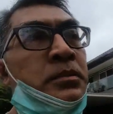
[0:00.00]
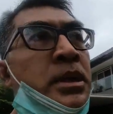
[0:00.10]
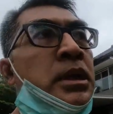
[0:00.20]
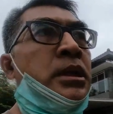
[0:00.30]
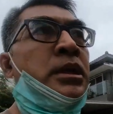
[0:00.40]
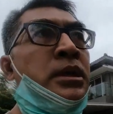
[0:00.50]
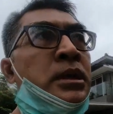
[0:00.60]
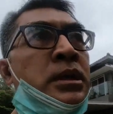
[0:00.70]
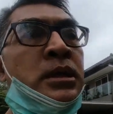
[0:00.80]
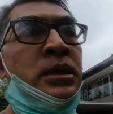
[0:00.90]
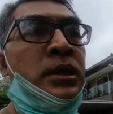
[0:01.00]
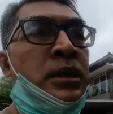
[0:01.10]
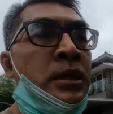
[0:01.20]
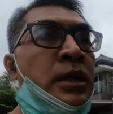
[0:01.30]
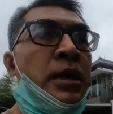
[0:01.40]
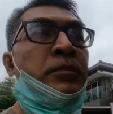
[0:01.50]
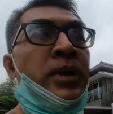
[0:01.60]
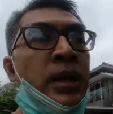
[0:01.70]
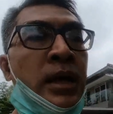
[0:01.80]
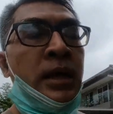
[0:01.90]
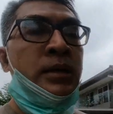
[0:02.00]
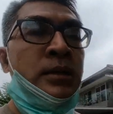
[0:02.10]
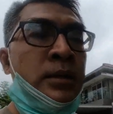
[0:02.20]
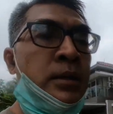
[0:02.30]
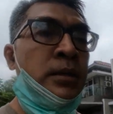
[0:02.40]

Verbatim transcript: menampilkan